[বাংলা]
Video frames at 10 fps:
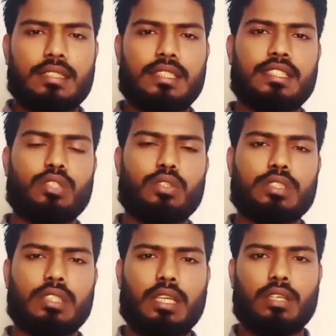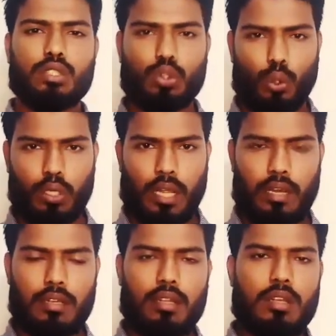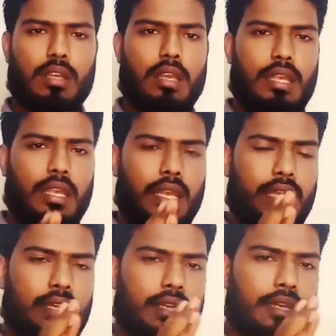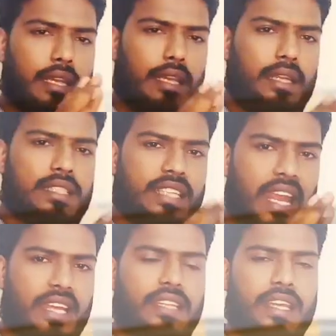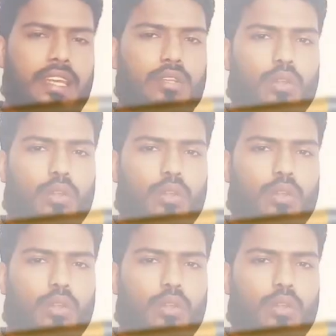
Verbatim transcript: সেটি হচ্ছে শোল্ডার এই নিডেলের শ্যাং থেকে